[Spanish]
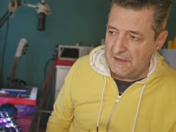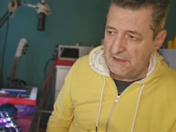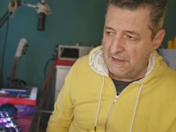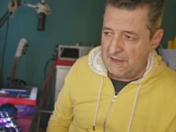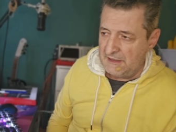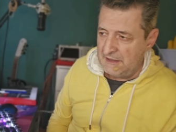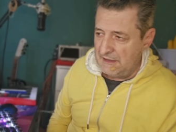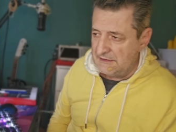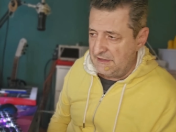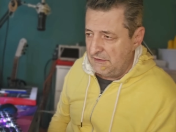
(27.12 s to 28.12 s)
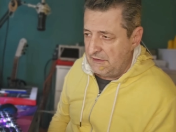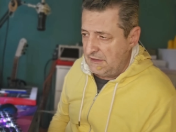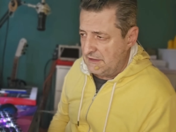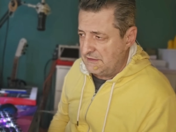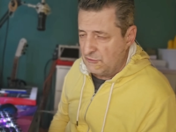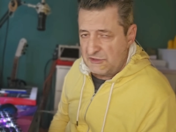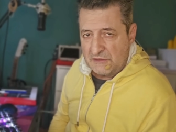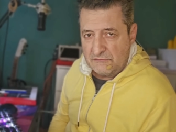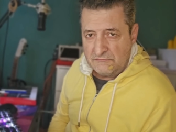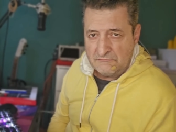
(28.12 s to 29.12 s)
Eh, así hacemos
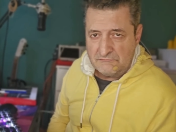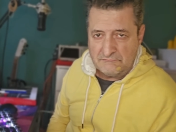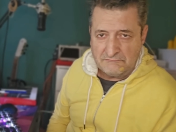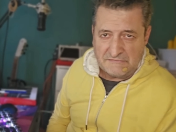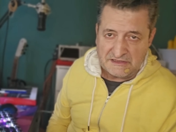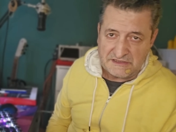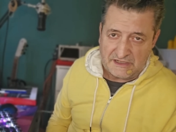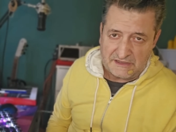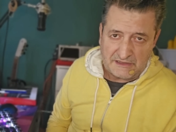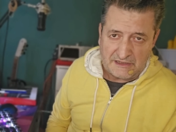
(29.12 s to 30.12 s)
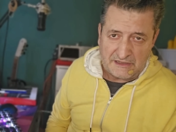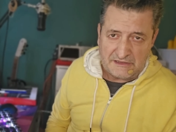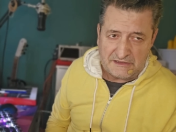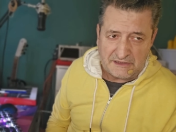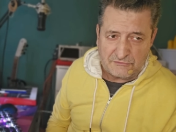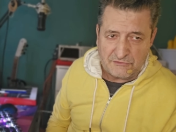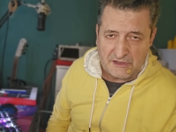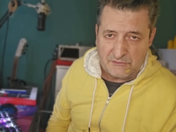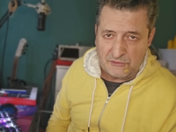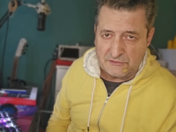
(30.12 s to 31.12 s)
alguna charla,
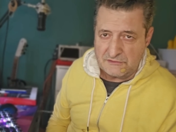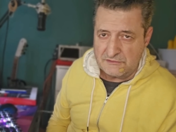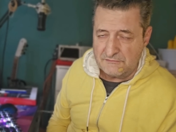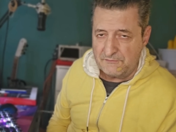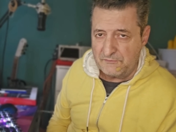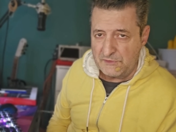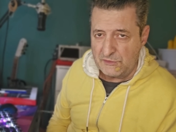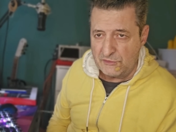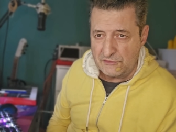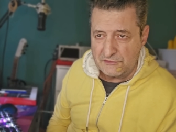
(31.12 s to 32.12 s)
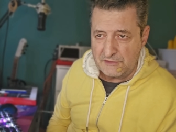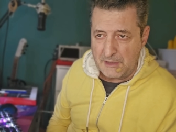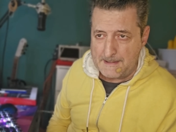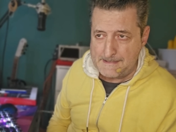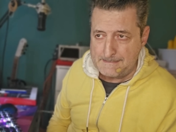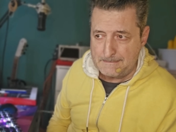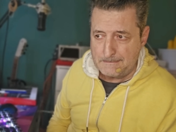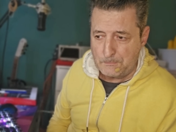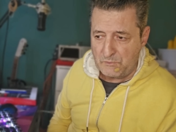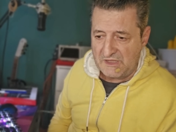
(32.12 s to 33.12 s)
interactuamos, todos,
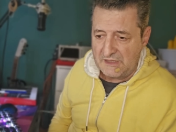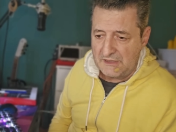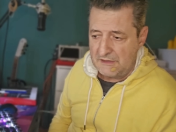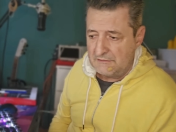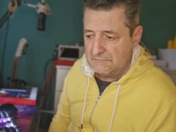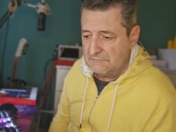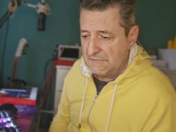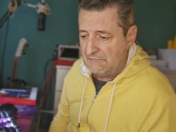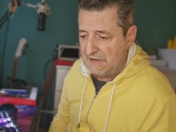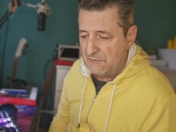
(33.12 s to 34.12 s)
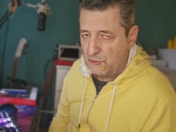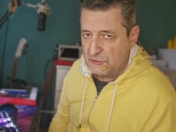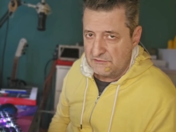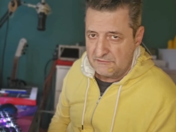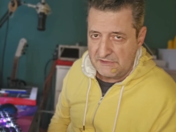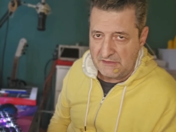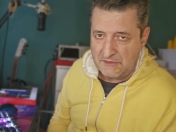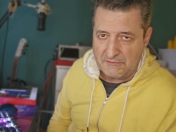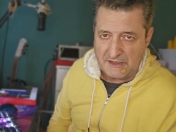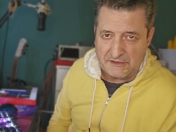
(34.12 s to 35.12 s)
eh, hablamos
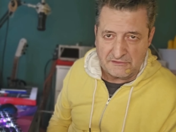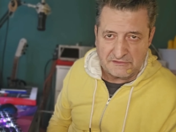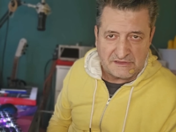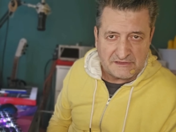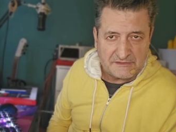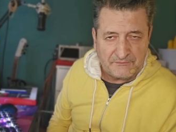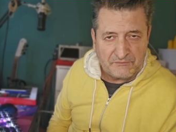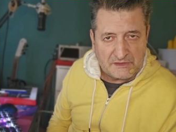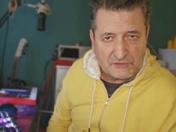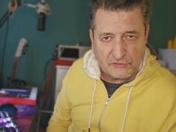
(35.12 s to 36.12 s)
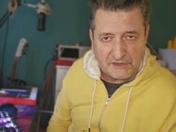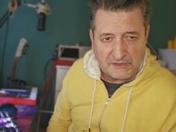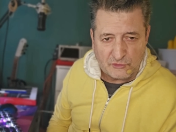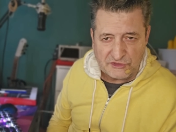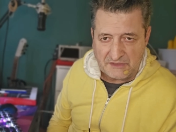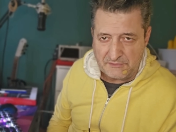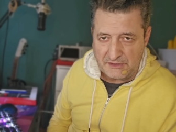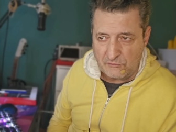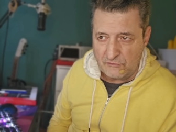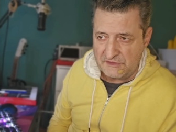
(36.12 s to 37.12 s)
temas varios, surgen muchas
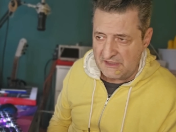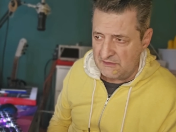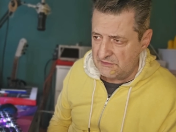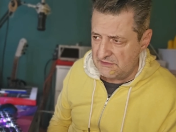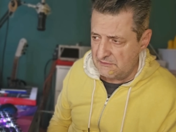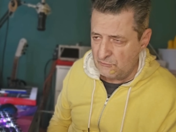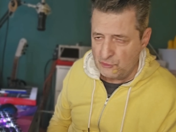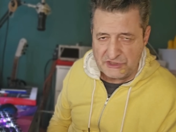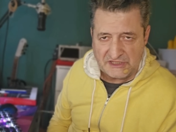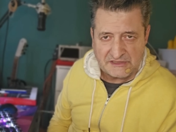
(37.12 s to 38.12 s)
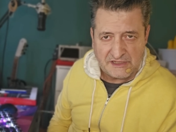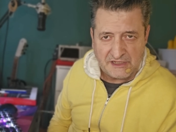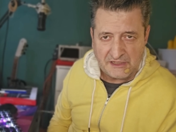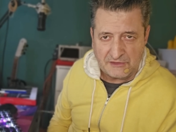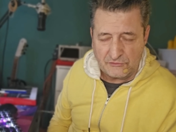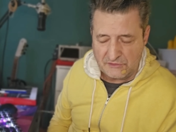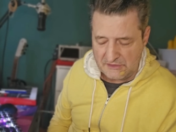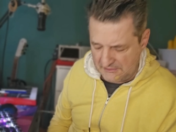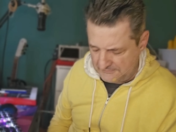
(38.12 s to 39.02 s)
preguntas, muchas inquietudes.